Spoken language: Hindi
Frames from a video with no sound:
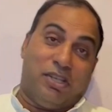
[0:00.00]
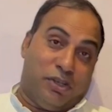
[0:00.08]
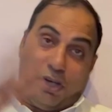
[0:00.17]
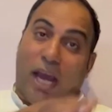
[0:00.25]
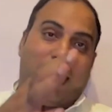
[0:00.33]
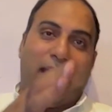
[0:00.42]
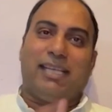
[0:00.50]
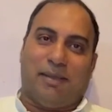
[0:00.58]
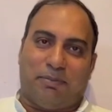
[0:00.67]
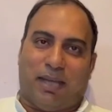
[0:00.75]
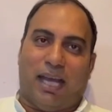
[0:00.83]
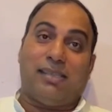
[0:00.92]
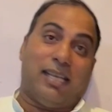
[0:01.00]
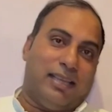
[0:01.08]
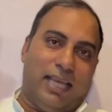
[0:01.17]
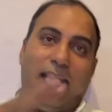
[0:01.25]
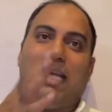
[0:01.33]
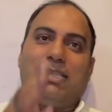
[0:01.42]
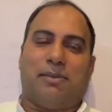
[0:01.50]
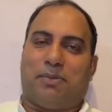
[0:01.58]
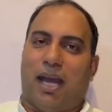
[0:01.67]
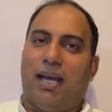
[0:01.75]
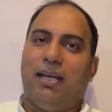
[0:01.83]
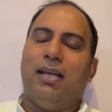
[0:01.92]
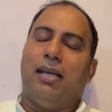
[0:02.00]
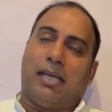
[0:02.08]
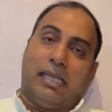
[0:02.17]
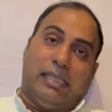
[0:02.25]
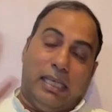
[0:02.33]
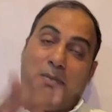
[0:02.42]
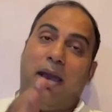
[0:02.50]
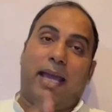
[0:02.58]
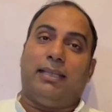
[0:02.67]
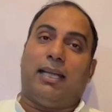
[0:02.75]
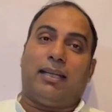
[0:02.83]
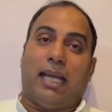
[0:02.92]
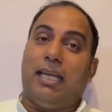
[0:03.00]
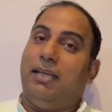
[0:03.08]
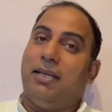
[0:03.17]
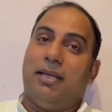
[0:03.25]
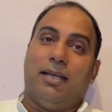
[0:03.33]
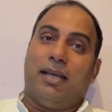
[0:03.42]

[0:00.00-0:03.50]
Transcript: शक है सबका संदेह है सबका कि सीमा हैदर कहीं